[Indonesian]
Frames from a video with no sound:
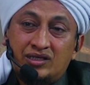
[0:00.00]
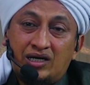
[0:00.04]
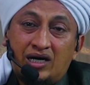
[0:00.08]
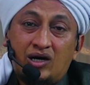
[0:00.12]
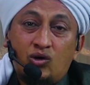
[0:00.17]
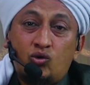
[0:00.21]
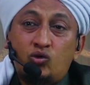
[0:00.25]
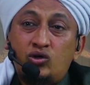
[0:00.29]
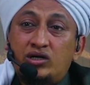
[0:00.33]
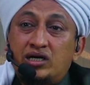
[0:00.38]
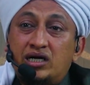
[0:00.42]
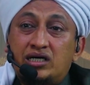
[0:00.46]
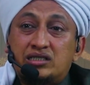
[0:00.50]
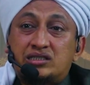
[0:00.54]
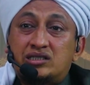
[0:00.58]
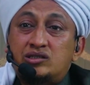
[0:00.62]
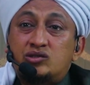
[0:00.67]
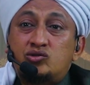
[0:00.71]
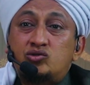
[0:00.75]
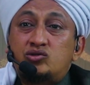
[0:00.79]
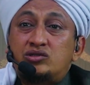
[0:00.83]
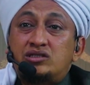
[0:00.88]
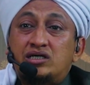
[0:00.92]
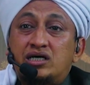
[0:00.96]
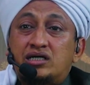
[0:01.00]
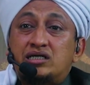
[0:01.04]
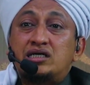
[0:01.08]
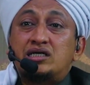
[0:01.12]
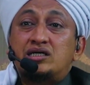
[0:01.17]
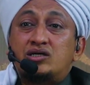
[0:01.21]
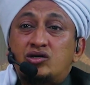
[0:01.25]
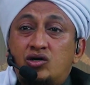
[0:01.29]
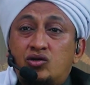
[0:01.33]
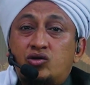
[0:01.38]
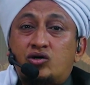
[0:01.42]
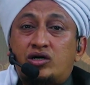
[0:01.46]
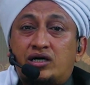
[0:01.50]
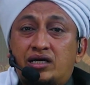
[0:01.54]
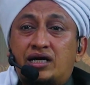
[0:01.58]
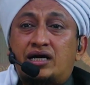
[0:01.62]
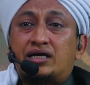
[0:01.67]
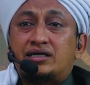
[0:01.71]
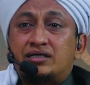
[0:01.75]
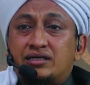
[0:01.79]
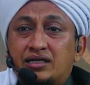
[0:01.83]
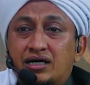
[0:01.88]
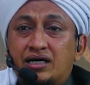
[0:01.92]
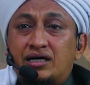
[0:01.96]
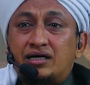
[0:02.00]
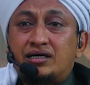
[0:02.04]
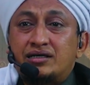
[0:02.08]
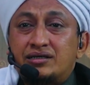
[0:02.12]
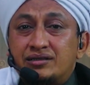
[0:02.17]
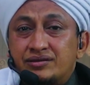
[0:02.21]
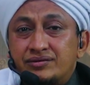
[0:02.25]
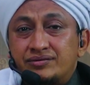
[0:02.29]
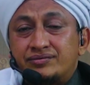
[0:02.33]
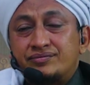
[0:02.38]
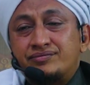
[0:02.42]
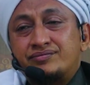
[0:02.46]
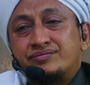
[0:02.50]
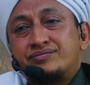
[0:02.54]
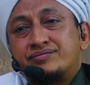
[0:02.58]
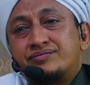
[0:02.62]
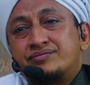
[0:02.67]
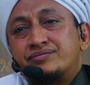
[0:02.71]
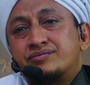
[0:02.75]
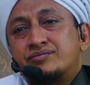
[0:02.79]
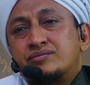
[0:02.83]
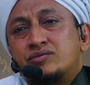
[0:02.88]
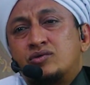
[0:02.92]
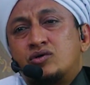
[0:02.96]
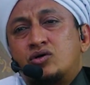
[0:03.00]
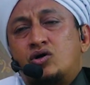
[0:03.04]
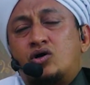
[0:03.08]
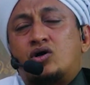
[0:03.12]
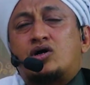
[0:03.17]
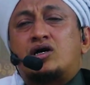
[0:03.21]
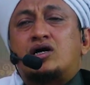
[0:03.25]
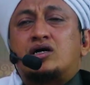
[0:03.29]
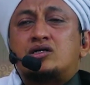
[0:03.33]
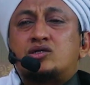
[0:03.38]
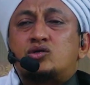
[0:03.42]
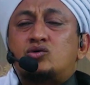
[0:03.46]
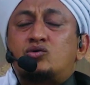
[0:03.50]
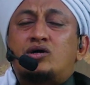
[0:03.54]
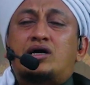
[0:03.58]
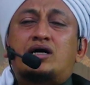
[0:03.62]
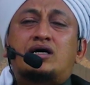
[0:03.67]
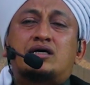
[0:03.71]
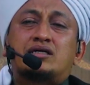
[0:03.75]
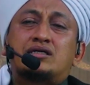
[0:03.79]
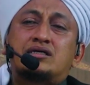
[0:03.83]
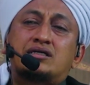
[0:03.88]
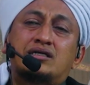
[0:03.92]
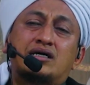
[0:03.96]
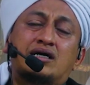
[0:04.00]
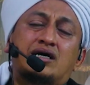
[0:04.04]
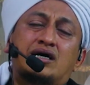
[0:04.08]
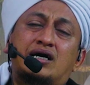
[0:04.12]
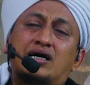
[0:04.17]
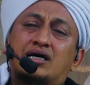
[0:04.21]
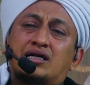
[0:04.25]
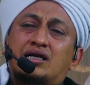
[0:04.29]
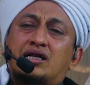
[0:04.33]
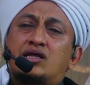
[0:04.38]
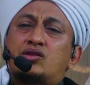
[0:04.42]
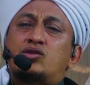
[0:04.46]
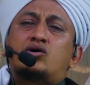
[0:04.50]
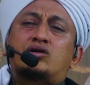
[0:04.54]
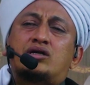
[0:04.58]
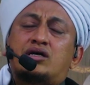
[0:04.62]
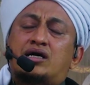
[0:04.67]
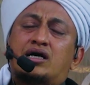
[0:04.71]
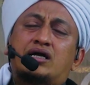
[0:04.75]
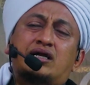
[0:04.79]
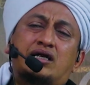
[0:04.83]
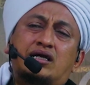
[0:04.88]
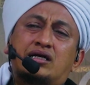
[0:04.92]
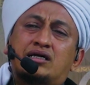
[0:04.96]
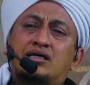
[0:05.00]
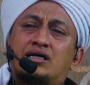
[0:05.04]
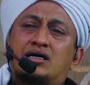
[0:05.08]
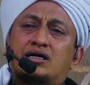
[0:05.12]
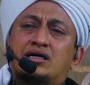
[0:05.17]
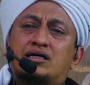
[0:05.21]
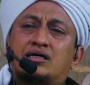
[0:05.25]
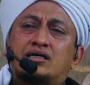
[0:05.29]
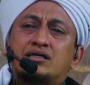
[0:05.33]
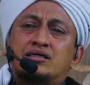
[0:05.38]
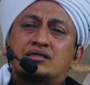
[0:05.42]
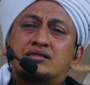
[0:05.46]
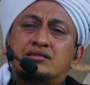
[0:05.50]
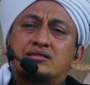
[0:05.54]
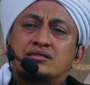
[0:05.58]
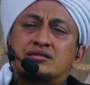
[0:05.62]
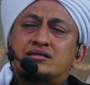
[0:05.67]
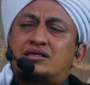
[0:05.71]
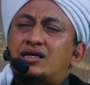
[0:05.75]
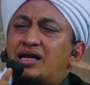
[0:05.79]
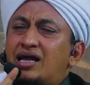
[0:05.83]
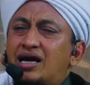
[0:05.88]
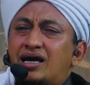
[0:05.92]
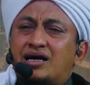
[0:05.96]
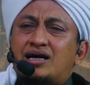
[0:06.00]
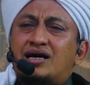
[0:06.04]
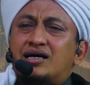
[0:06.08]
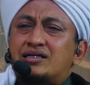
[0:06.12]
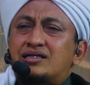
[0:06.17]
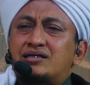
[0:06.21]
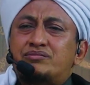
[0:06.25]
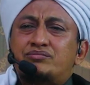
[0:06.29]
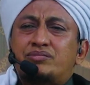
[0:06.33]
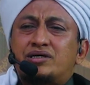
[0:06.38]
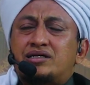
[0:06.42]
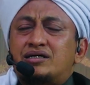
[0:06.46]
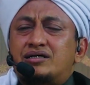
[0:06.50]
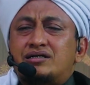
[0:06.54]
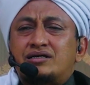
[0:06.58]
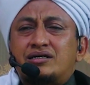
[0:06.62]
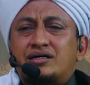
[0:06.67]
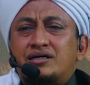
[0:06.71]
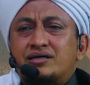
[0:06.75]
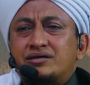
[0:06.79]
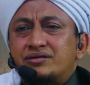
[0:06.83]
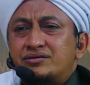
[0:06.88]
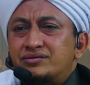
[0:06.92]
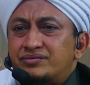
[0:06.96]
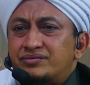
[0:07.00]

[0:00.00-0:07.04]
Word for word: Aulia sedunia ridho dengan anda, orang tua anda nggak ridho dengan anda, neraka tempat anda.